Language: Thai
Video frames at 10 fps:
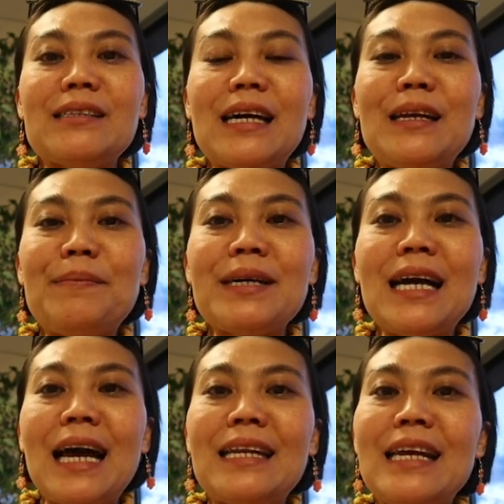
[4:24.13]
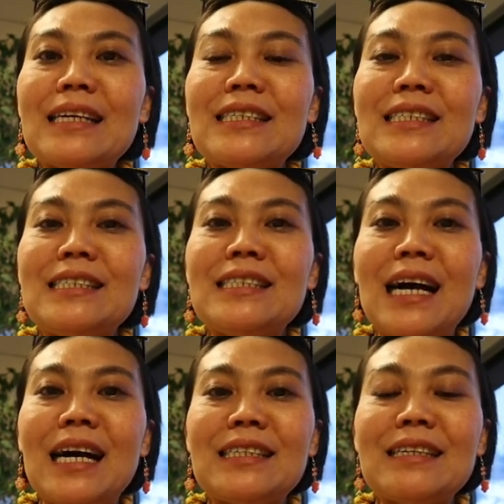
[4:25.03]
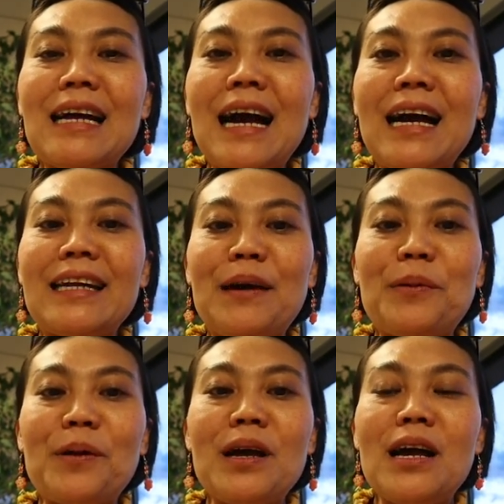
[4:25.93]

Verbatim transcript: ฉันประกาศเรียกเธออะตั้งนานเนี่ยบอก